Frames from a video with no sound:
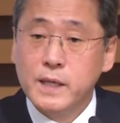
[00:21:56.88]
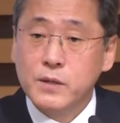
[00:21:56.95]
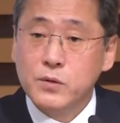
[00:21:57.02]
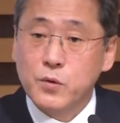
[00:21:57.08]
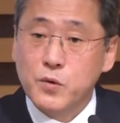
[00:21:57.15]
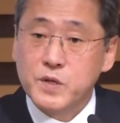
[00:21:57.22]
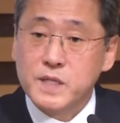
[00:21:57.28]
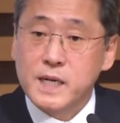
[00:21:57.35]

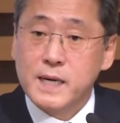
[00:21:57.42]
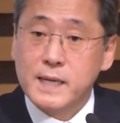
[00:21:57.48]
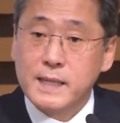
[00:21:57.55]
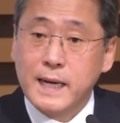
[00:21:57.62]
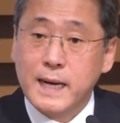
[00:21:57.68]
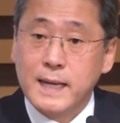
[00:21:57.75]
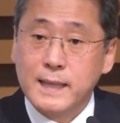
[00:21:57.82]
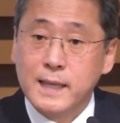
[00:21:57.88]
독살
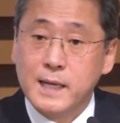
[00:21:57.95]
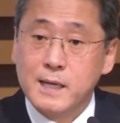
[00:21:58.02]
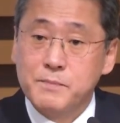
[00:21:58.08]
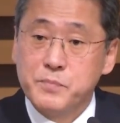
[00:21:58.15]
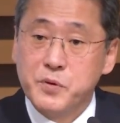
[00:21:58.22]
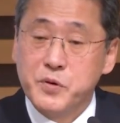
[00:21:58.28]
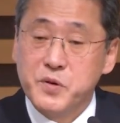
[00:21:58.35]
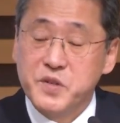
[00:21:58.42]
당했다는
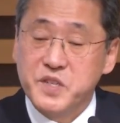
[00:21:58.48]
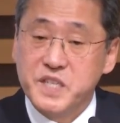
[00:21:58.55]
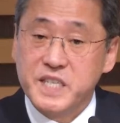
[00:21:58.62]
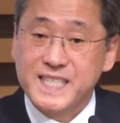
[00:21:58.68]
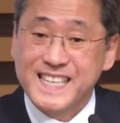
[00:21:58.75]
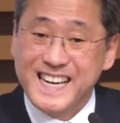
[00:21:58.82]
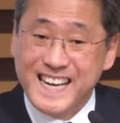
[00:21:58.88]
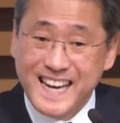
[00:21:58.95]
표현을
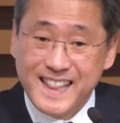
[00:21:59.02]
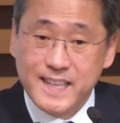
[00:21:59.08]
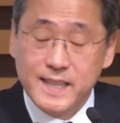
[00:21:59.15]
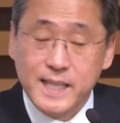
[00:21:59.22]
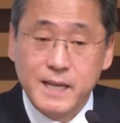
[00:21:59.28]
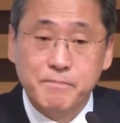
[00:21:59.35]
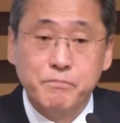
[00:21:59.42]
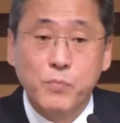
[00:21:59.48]
쓰지는
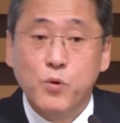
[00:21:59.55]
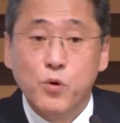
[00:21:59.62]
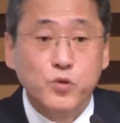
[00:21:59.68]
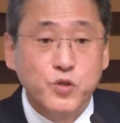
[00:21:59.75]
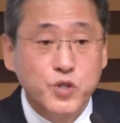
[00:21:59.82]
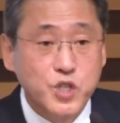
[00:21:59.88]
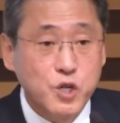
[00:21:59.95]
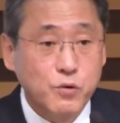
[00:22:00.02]
않았는데
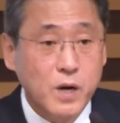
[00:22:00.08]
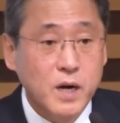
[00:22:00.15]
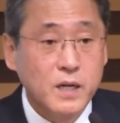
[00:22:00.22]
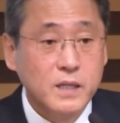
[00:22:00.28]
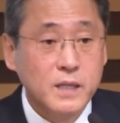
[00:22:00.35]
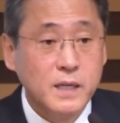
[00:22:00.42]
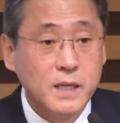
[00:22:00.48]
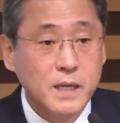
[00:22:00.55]
모든
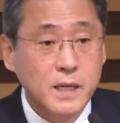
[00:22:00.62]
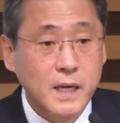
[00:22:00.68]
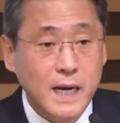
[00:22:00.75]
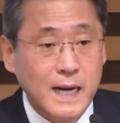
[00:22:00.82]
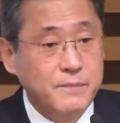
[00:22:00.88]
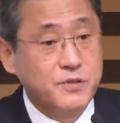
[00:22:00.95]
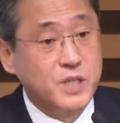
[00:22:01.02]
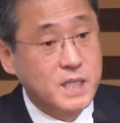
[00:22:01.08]
정황은
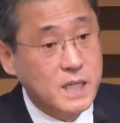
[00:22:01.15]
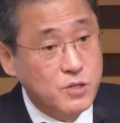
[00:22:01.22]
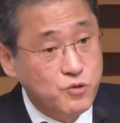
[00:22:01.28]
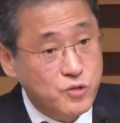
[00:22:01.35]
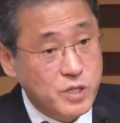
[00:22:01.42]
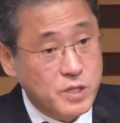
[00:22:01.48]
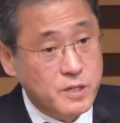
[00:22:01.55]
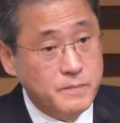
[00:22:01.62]
아버지가
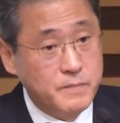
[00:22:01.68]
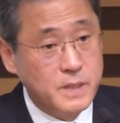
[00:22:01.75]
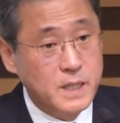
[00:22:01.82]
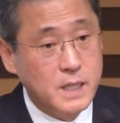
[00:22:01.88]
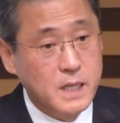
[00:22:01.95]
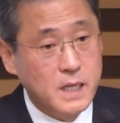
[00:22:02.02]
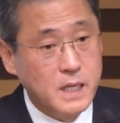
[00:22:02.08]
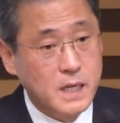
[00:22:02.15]
죽인 겁니다.
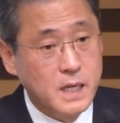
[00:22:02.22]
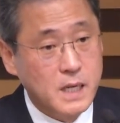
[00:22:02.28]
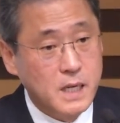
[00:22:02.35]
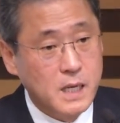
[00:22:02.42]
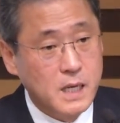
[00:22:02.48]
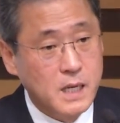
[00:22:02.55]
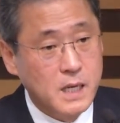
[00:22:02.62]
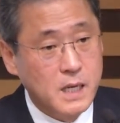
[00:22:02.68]

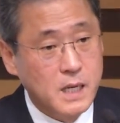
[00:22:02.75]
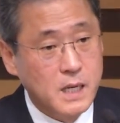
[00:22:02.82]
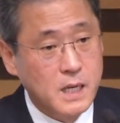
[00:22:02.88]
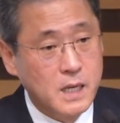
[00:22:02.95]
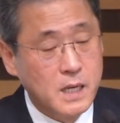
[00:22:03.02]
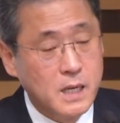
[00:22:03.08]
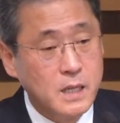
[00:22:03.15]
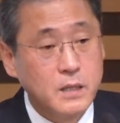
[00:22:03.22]

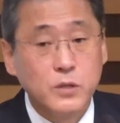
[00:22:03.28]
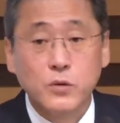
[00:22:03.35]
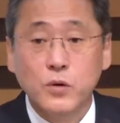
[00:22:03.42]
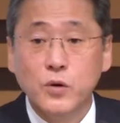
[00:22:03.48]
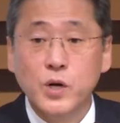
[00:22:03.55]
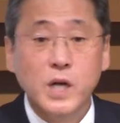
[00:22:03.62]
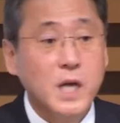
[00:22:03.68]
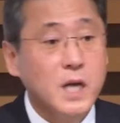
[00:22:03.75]
그리고